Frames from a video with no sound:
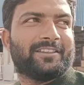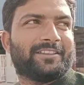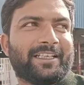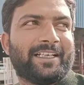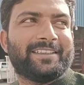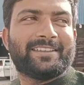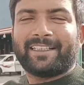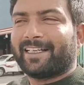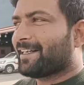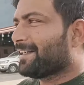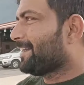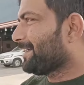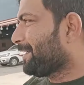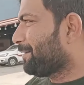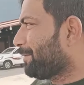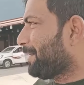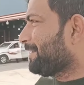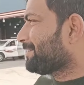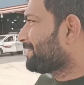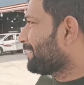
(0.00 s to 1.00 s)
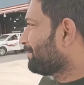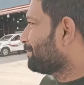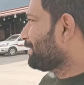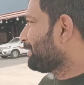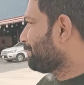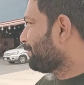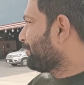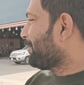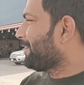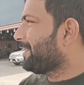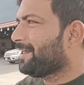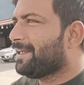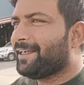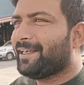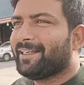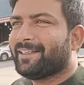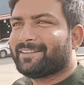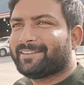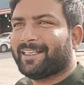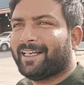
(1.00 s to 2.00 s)
चेंज करने के भाई साहब ने बोला है
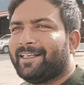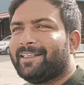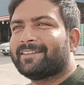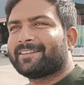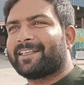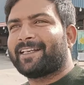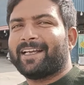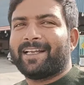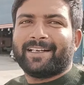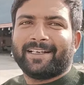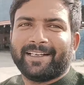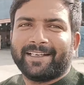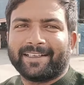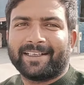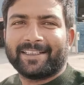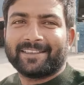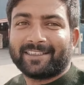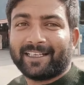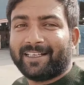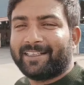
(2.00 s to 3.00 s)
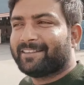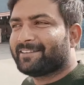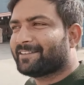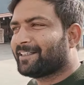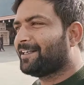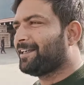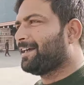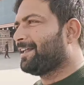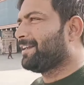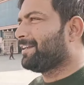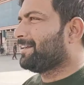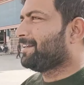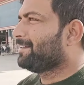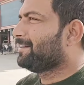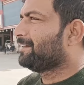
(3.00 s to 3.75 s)
चालीस रियाल लेंगे चालीस रियाल